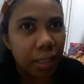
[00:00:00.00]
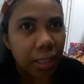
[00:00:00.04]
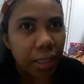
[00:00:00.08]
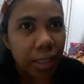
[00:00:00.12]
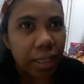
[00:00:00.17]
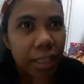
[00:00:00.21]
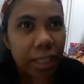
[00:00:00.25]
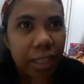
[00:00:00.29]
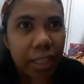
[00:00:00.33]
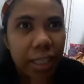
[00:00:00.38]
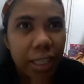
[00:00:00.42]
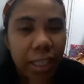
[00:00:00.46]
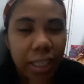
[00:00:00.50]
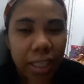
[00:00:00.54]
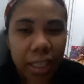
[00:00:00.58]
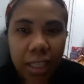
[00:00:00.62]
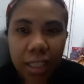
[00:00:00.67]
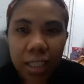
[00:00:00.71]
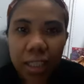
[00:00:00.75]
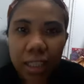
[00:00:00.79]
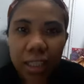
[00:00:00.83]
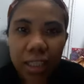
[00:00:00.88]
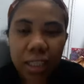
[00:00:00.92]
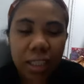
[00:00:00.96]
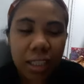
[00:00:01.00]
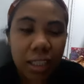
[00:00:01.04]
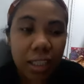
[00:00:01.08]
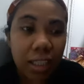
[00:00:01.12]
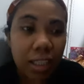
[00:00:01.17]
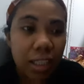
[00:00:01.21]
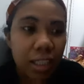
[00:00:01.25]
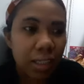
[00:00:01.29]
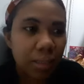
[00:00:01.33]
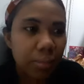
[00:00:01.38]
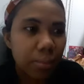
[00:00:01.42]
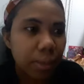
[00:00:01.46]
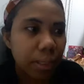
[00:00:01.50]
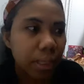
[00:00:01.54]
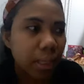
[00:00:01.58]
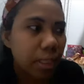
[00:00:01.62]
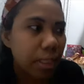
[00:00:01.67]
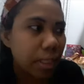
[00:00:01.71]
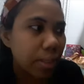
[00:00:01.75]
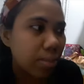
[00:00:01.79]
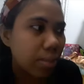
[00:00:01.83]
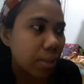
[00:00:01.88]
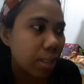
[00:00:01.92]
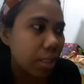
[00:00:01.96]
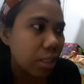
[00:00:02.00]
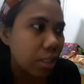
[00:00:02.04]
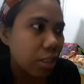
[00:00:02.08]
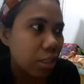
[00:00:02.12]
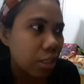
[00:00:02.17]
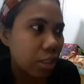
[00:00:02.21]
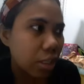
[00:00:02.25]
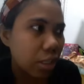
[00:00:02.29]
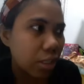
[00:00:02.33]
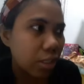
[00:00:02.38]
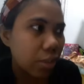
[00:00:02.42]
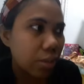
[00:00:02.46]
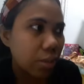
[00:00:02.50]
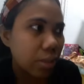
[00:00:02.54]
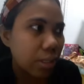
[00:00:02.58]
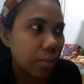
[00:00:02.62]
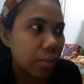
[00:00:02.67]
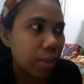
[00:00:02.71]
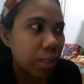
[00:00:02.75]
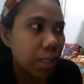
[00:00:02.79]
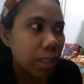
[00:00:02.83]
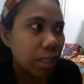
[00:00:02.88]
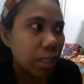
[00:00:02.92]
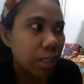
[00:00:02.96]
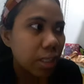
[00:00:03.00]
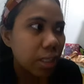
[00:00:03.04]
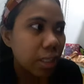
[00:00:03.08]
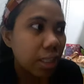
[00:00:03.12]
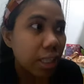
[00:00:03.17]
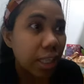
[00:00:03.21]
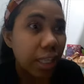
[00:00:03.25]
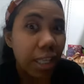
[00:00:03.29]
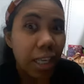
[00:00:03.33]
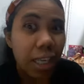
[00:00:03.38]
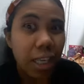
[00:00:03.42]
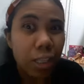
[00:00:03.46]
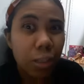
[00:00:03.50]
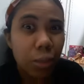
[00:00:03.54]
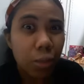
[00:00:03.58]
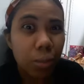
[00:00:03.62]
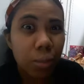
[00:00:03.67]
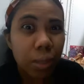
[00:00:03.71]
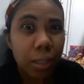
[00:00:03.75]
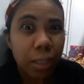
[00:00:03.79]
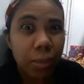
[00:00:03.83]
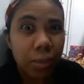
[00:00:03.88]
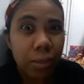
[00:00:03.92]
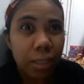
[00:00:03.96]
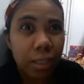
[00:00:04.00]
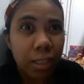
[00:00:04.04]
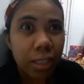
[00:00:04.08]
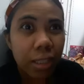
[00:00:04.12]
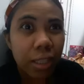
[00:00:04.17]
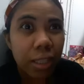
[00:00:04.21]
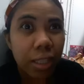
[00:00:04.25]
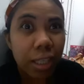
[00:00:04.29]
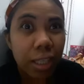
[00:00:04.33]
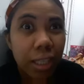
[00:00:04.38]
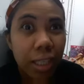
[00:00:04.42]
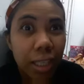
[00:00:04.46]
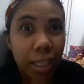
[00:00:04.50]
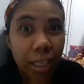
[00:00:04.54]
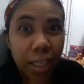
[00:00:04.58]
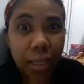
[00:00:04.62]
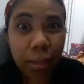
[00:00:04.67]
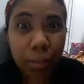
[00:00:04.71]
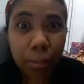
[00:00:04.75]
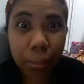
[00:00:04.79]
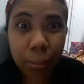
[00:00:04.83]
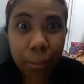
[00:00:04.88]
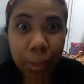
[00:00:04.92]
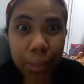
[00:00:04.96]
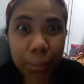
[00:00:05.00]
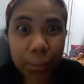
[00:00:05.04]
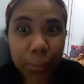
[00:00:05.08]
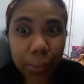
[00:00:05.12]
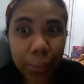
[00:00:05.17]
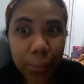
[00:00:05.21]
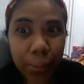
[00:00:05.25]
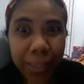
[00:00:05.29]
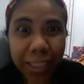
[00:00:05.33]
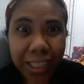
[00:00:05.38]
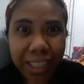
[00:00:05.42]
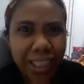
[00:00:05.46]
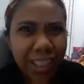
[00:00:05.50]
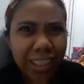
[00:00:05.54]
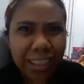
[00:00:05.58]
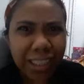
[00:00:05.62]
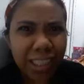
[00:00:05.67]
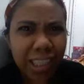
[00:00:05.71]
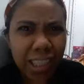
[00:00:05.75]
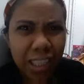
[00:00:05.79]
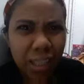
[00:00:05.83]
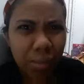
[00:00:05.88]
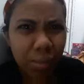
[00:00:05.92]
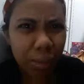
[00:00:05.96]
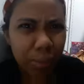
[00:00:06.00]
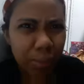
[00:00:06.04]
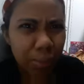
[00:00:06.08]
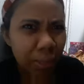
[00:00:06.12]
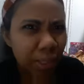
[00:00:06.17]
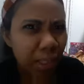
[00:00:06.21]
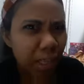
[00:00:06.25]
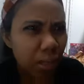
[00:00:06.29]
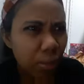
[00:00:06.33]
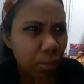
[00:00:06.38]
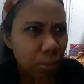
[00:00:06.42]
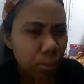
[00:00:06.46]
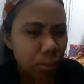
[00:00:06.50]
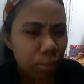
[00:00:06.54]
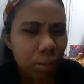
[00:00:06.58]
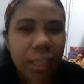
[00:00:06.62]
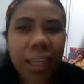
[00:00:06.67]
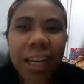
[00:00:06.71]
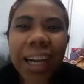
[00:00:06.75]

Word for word: ringgit eh. Pera sa Malaysia. So, sabi ni Dad, ang kailangan ko ba daw ng, kailangan ko pala papalit. Ay, hindi na, may pera ako.